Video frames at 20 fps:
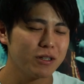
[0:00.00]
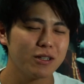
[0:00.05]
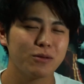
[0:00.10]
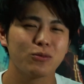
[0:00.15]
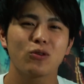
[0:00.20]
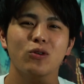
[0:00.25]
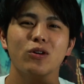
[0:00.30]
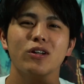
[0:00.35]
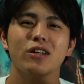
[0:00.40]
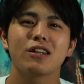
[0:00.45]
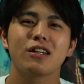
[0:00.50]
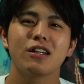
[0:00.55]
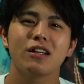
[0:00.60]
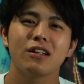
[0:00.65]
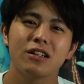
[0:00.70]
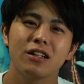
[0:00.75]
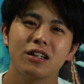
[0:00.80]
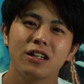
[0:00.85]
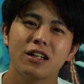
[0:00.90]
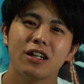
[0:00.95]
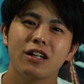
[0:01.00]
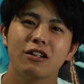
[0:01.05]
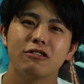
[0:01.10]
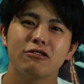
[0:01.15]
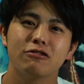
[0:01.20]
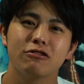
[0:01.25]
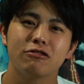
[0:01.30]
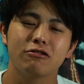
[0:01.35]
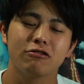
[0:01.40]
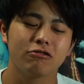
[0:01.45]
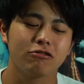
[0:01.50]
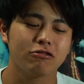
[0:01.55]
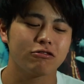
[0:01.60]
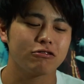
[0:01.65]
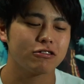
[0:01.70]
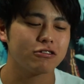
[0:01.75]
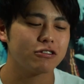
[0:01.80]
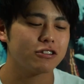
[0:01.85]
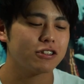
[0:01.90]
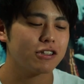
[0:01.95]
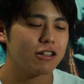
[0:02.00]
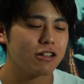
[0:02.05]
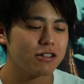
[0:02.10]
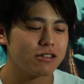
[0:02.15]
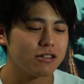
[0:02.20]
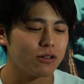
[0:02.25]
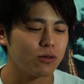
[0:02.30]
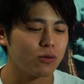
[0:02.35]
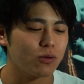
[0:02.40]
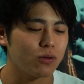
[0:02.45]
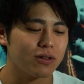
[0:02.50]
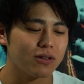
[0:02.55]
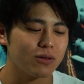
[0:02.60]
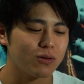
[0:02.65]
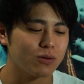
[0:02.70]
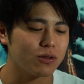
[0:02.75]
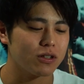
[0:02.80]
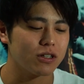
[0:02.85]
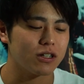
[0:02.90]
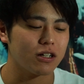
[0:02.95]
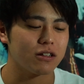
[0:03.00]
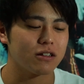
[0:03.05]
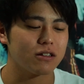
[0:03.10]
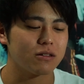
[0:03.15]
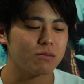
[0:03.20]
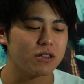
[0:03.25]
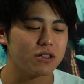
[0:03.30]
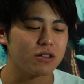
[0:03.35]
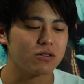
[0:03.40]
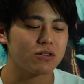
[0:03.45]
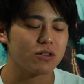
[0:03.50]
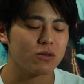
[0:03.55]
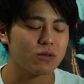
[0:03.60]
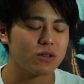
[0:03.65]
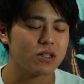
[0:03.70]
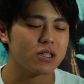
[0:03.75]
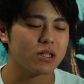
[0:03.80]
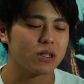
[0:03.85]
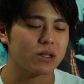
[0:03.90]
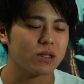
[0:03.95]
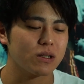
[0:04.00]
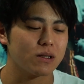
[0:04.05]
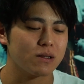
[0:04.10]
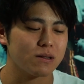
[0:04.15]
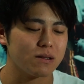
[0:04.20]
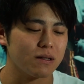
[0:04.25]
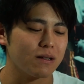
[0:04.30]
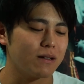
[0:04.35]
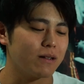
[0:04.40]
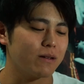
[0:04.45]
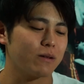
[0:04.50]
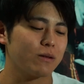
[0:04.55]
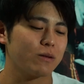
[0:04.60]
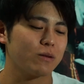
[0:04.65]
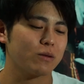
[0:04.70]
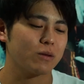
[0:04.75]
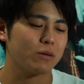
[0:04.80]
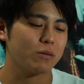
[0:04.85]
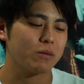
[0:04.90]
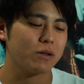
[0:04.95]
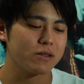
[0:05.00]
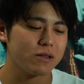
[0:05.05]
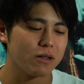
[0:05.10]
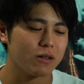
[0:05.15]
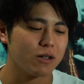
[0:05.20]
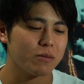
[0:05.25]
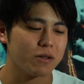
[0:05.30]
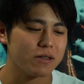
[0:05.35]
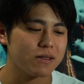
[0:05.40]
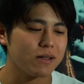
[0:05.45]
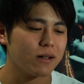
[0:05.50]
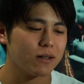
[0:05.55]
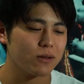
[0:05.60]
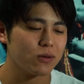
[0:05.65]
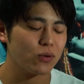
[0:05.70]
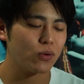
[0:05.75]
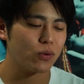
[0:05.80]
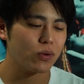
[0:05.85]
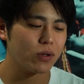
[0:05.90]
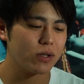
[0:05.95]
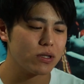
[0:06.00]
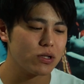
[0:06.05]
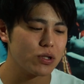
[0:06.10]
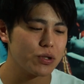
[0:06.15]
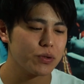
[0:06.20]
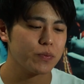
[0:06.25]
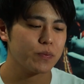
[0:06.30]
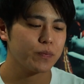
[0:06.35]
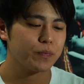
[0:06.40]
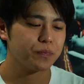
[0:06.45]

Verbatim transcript: まあでもこうやって、あのー、偶然ですけどこういったとこ行けてめちゃくちゃ嬉しかったですね。まさかまさかという感じ